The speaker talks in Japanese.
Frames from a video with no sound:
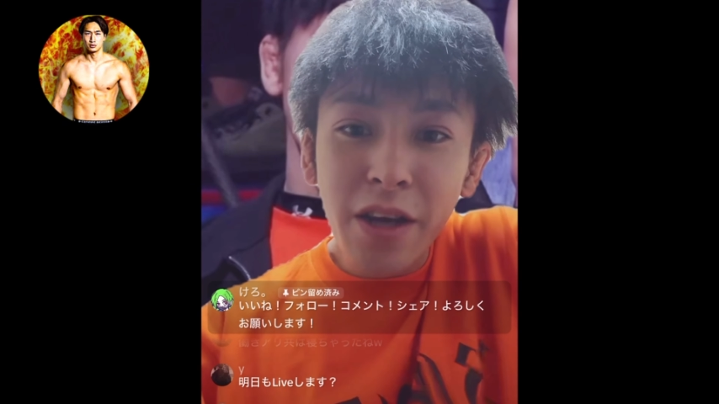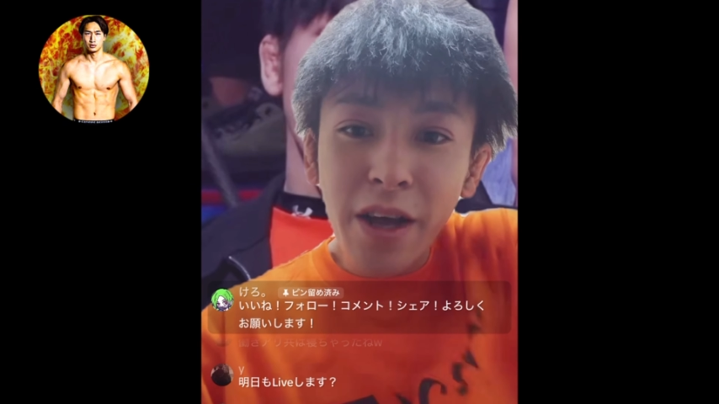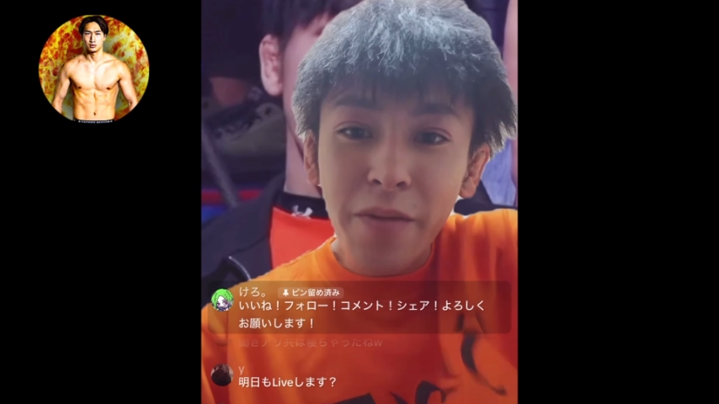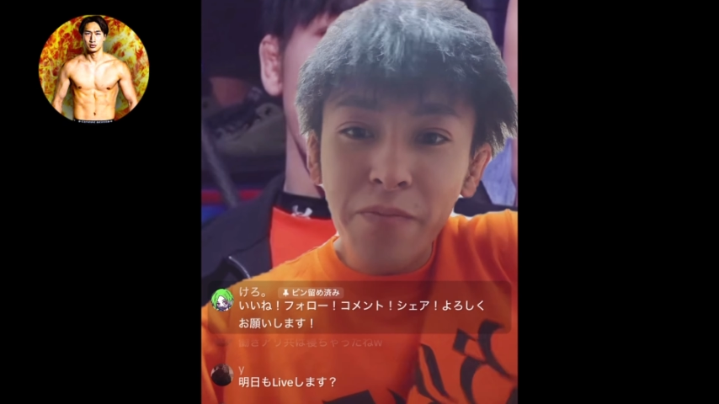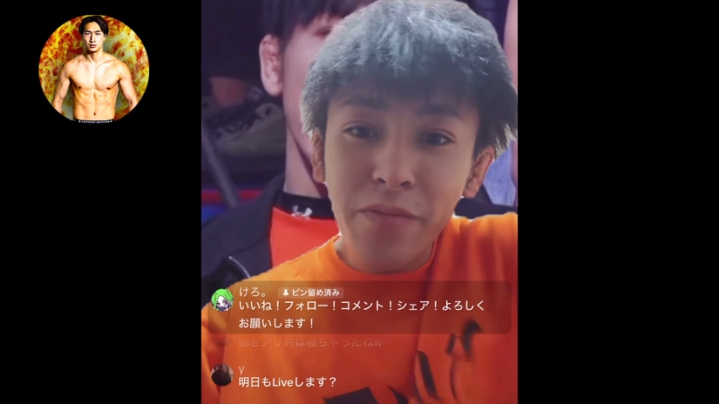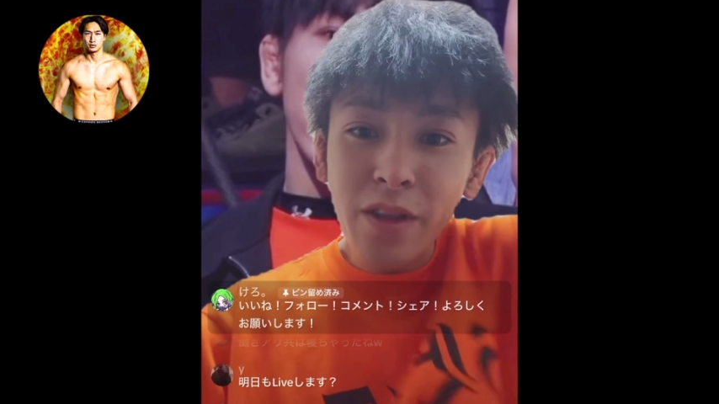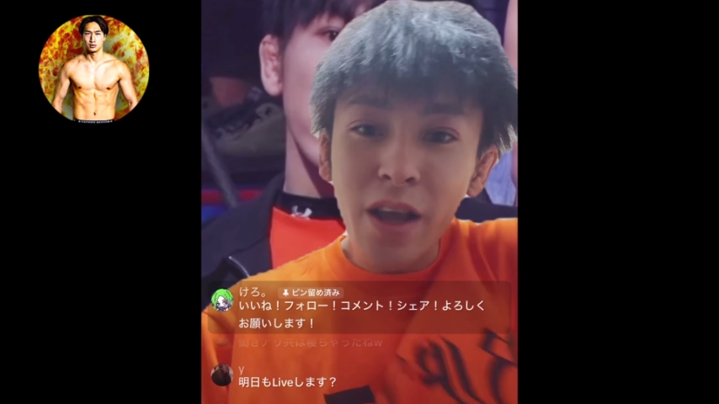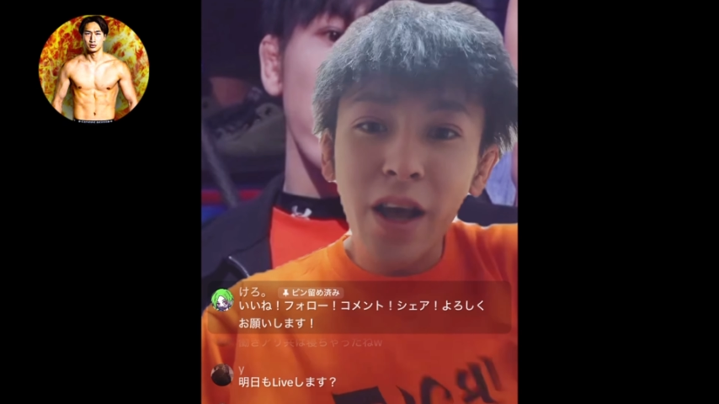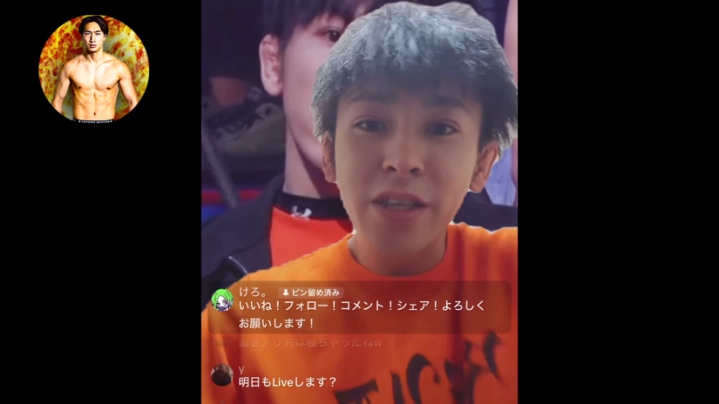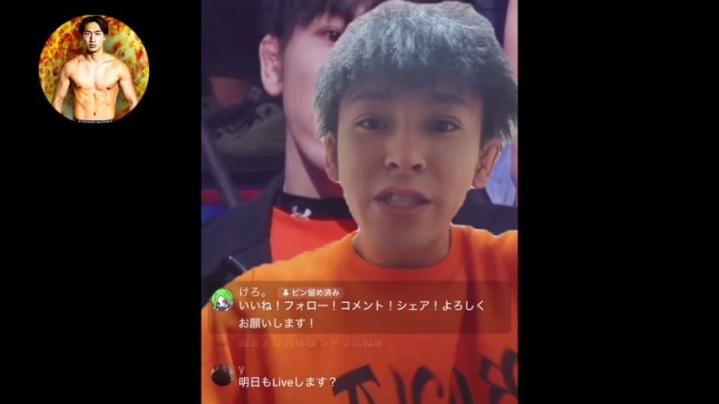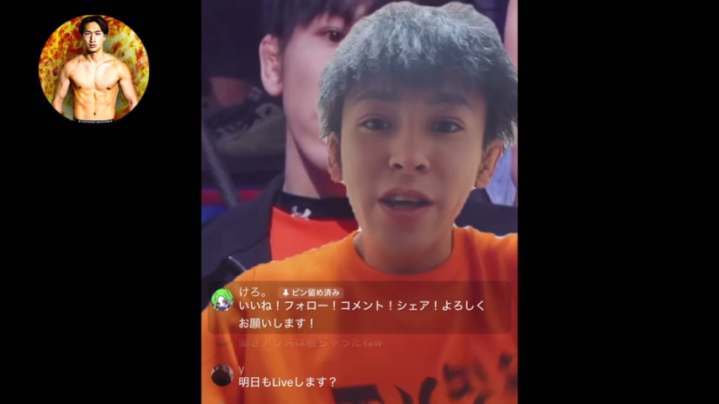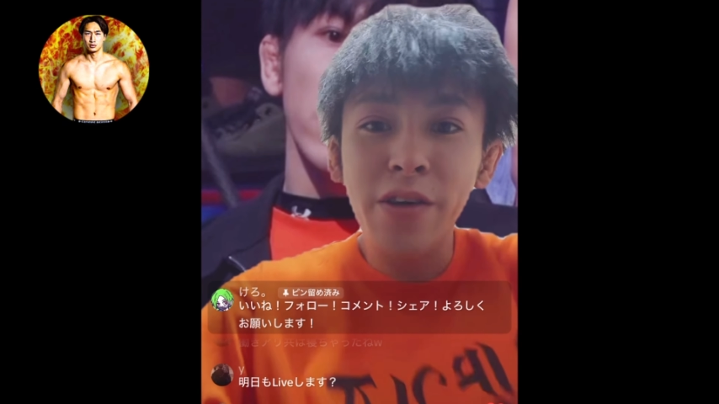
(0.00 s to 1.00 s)
る。
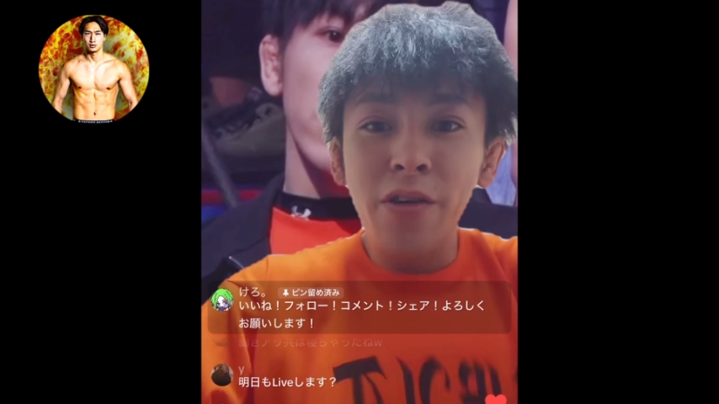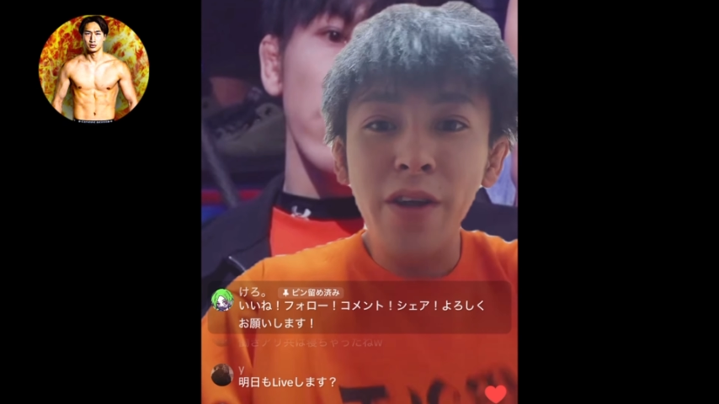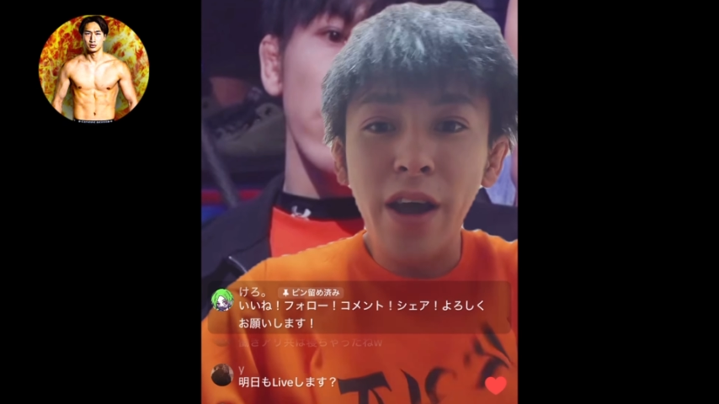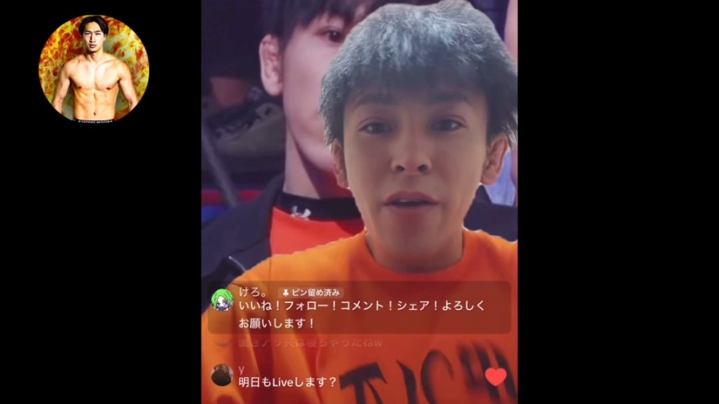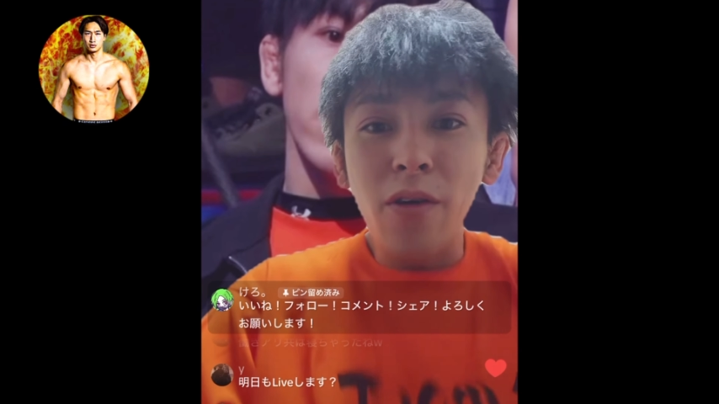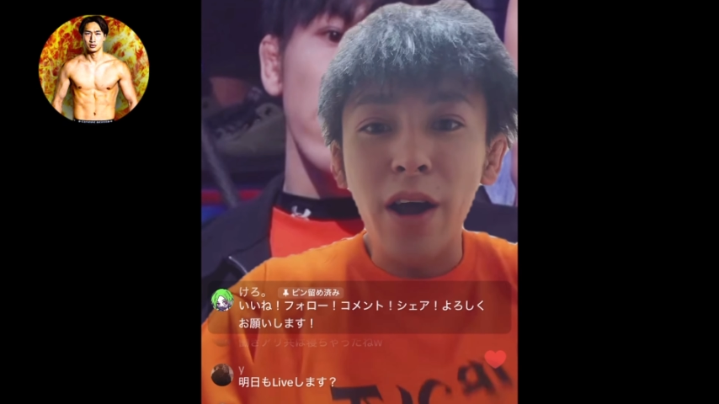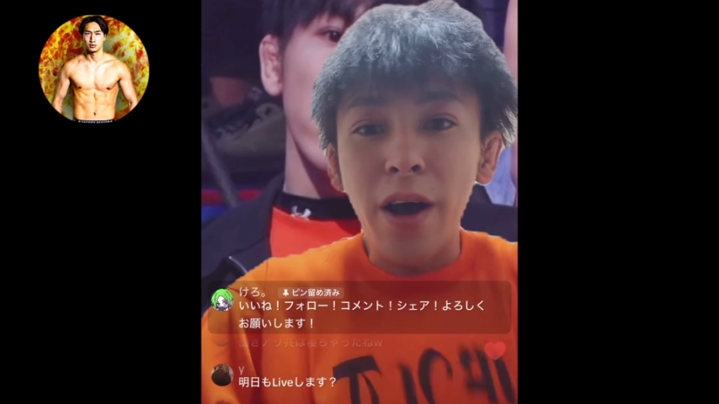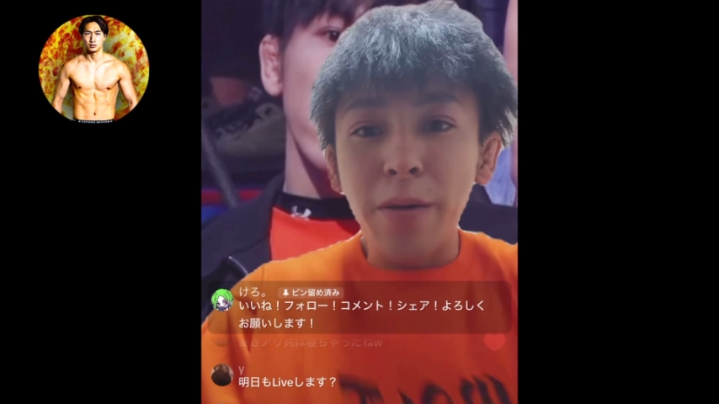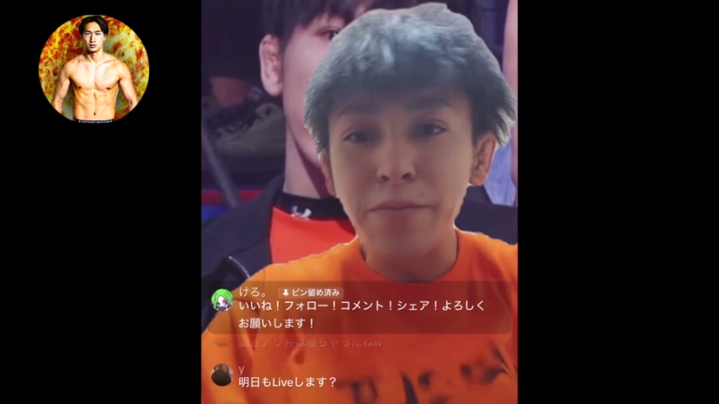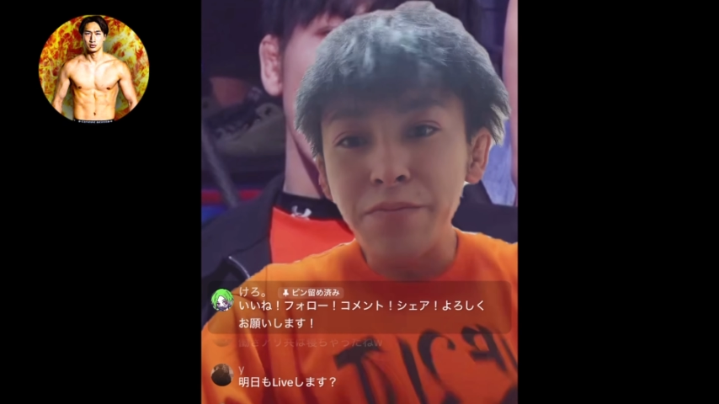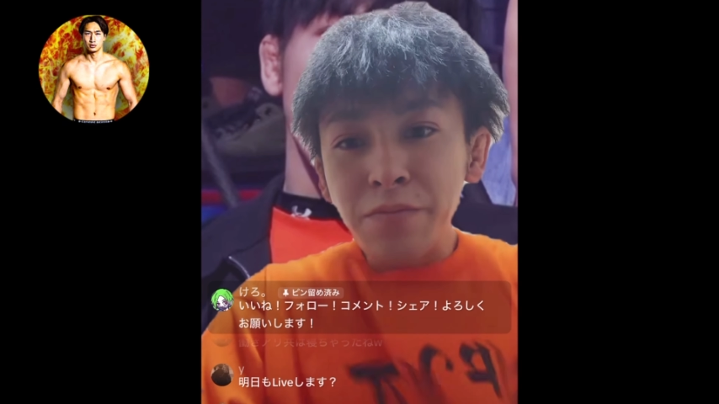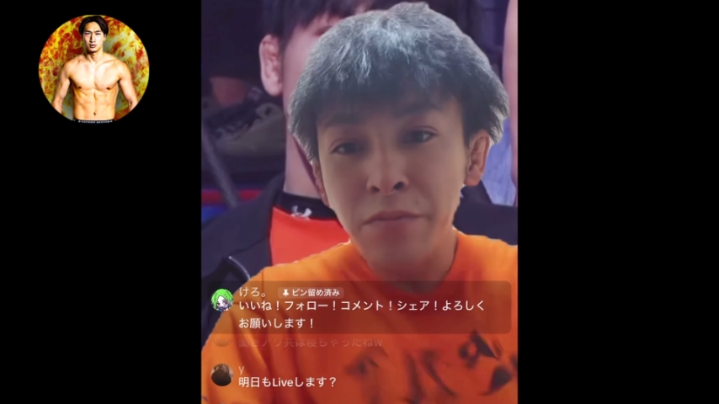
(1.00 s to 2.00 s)
明日は夜やろうか
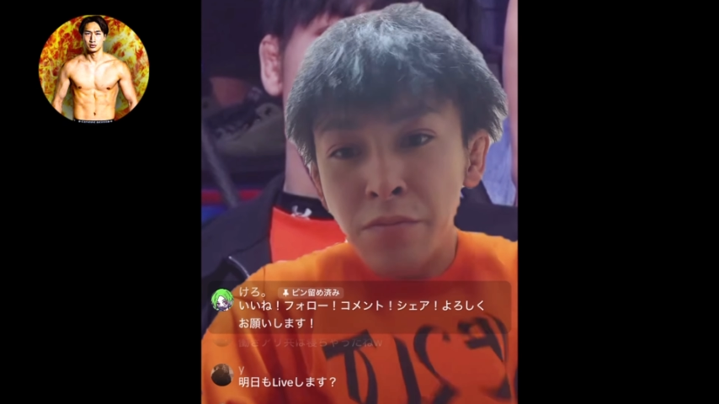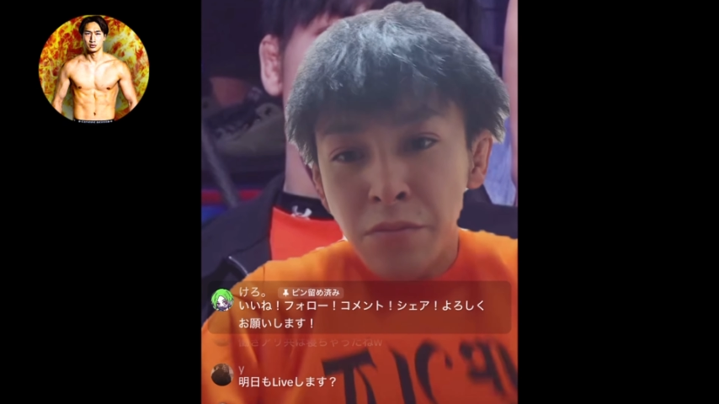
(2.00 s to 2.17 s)
な。